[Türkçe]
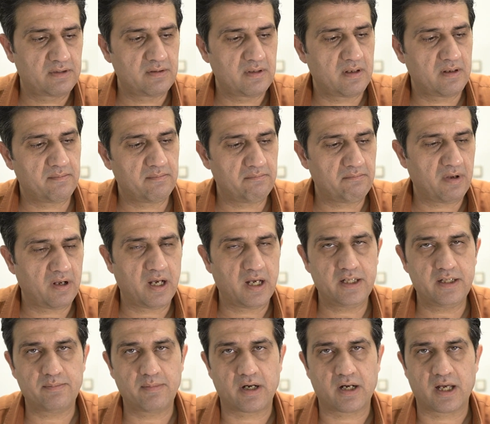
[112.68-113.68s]
E,
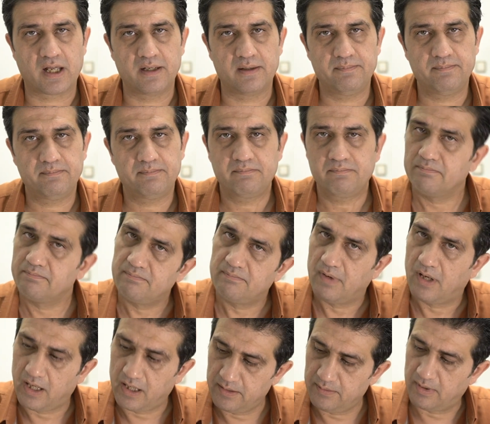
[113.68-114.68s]
hadi bakalım.
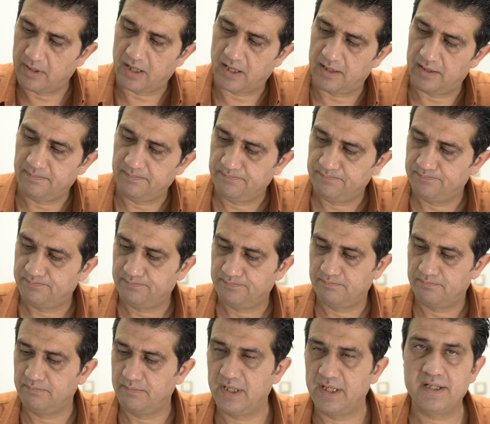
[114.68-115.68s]
Hadi bakalım.
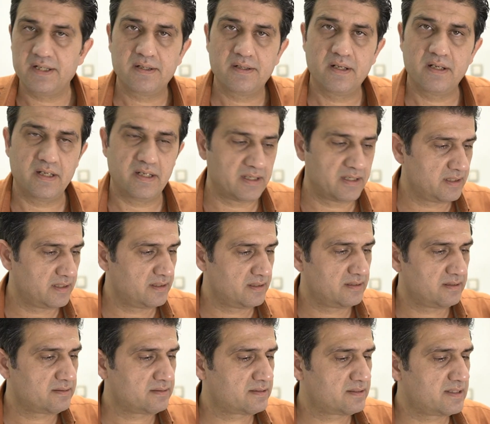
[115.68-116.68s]
Bir e,
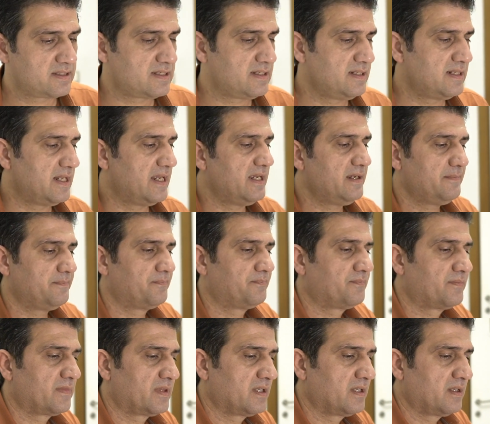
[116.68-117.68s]
sizinle
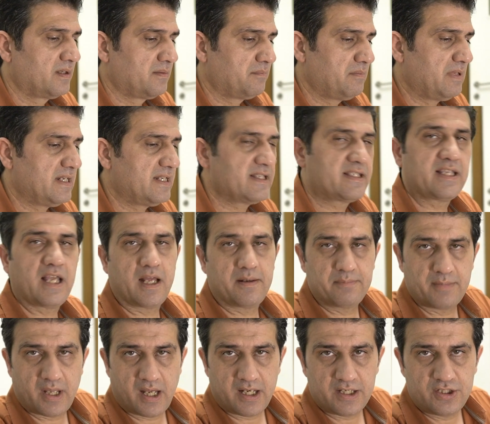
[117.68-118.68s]

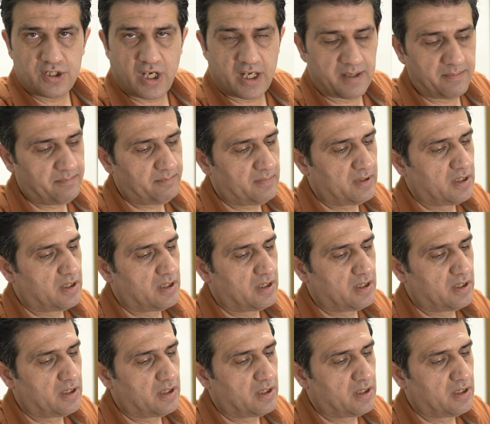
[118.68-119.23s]
bilgisayarımda açayım.